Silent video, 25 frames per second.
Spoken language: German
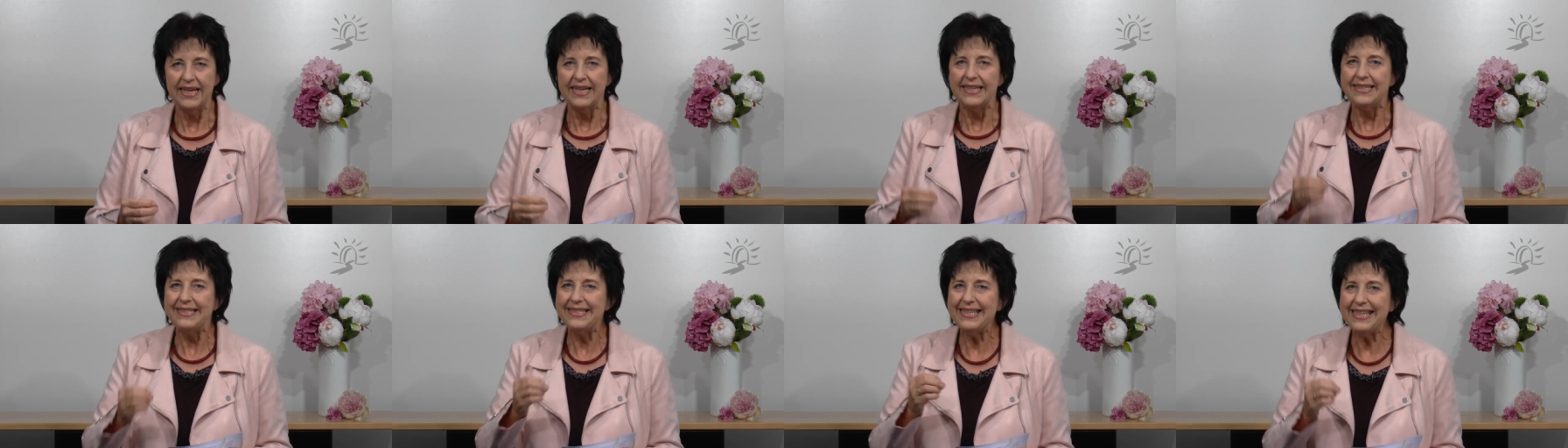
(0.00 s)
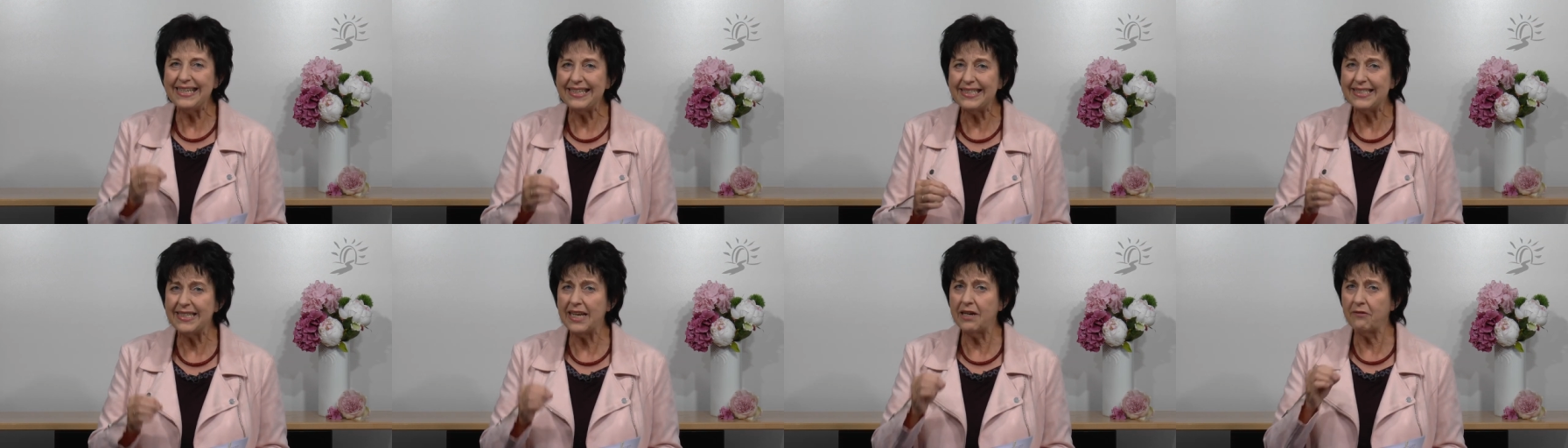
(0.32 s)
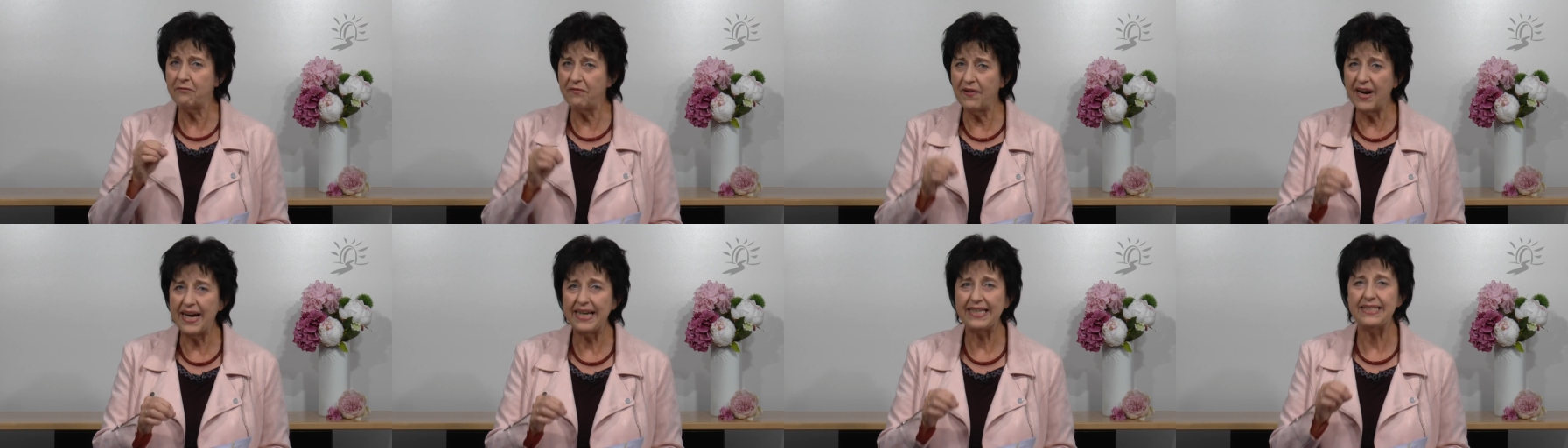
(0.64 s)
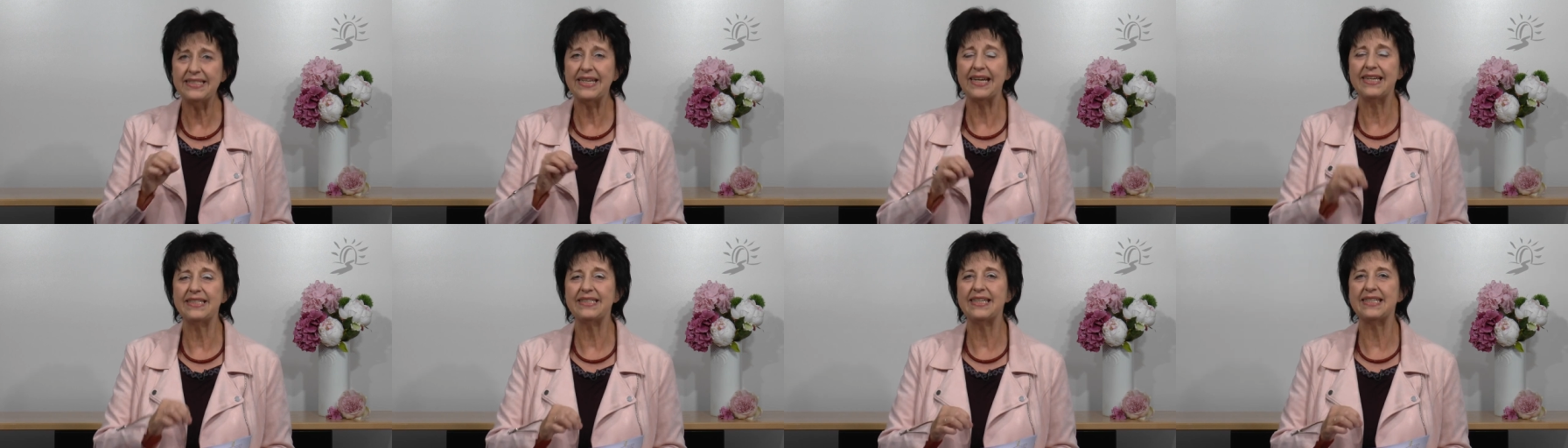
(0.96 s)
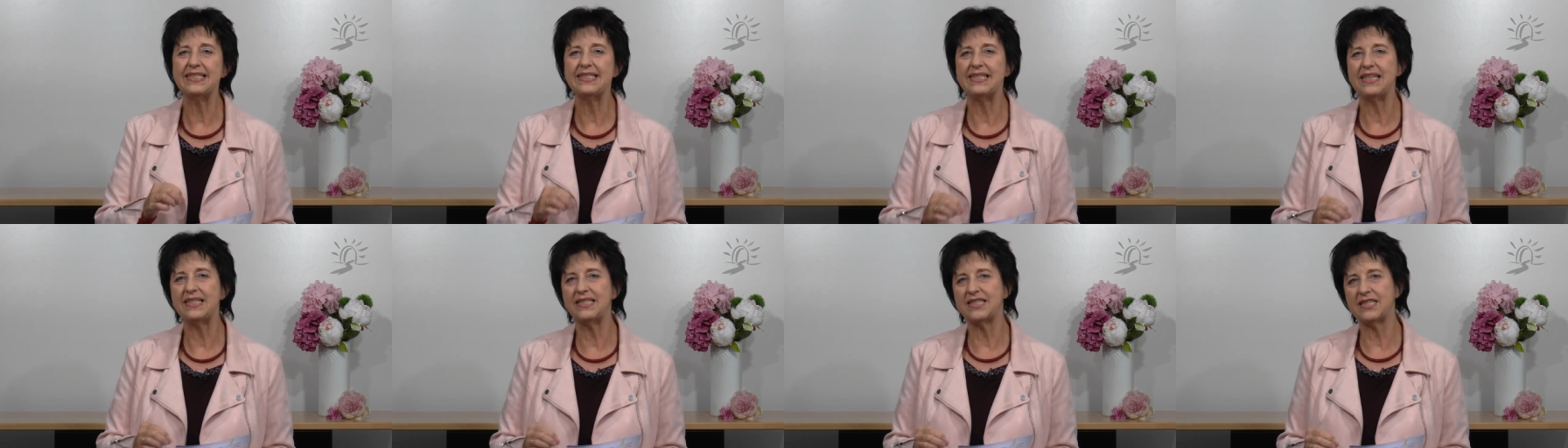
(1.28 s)
Nicht der Feind hat
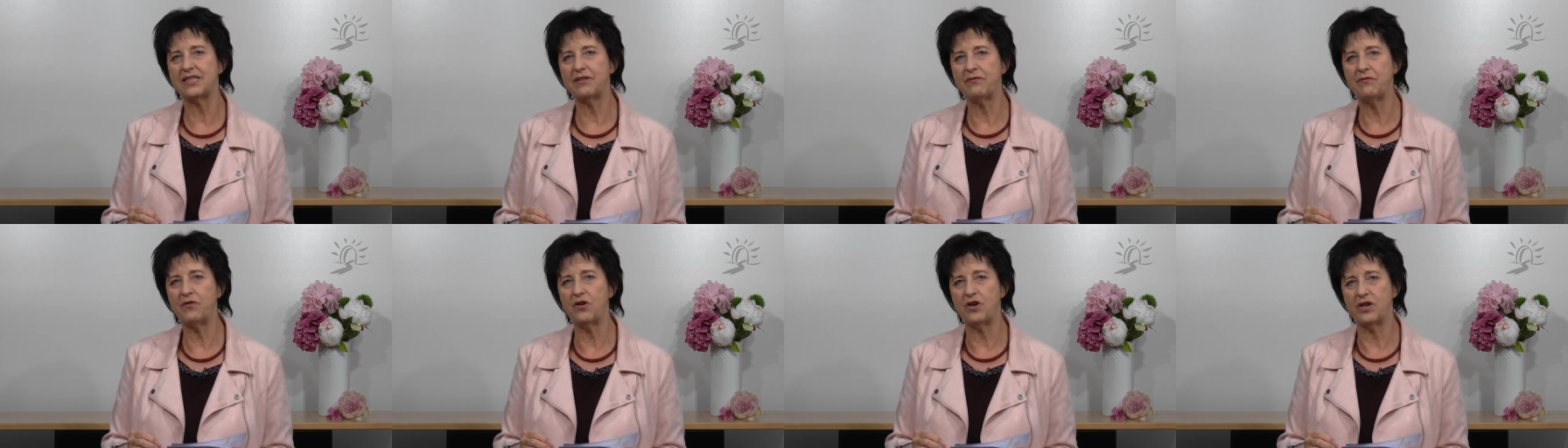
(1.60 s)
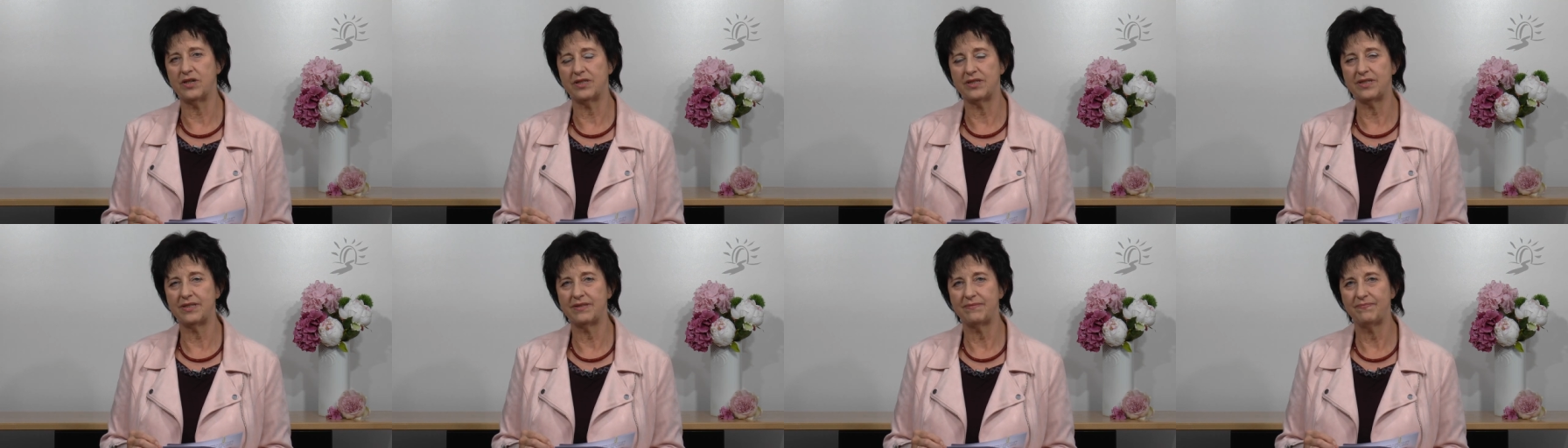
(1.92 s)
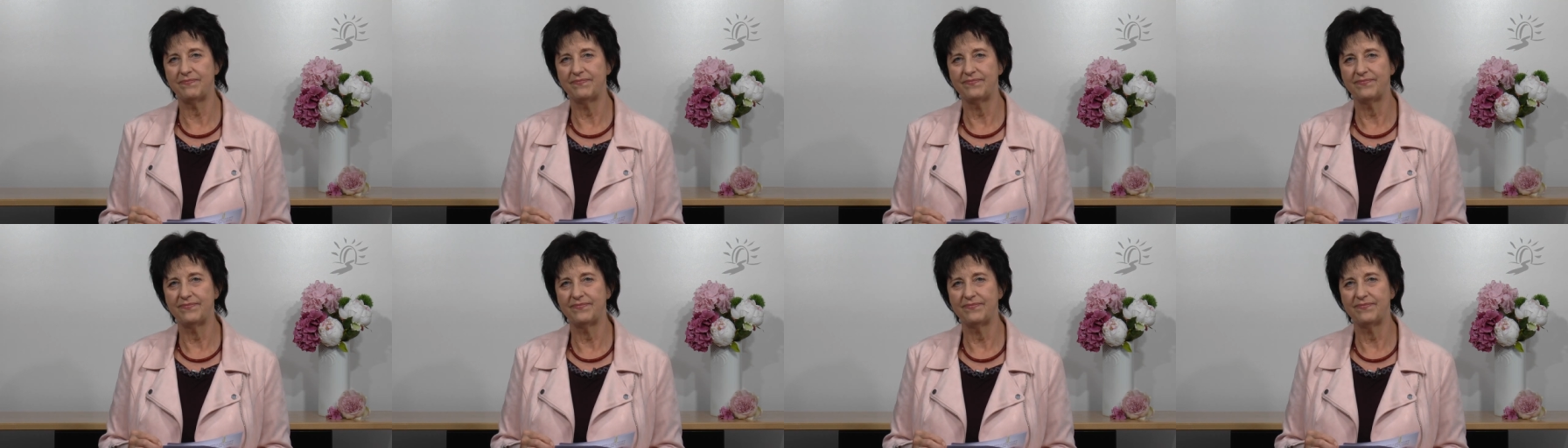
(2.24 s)
das letzte Wort.